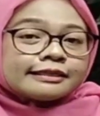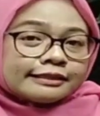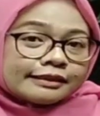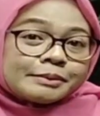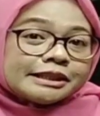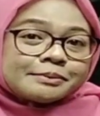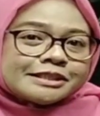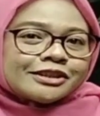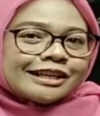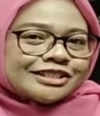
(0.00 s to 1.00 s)

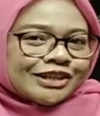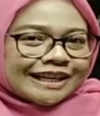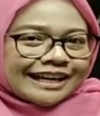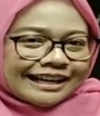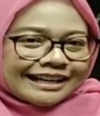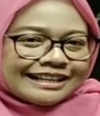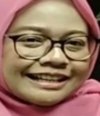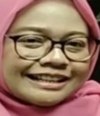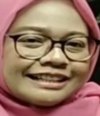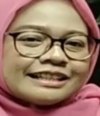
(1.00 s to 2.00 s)
Teman-teman soleh-soleha,
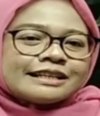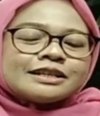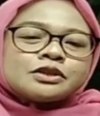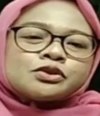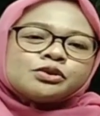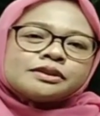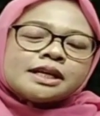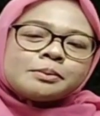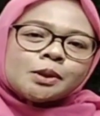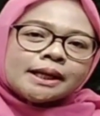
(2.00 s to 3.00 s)

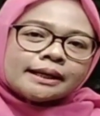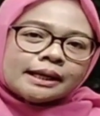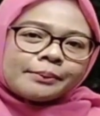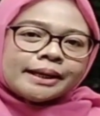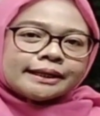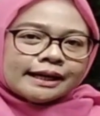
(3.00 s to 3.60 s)
Sultan Maulana Malik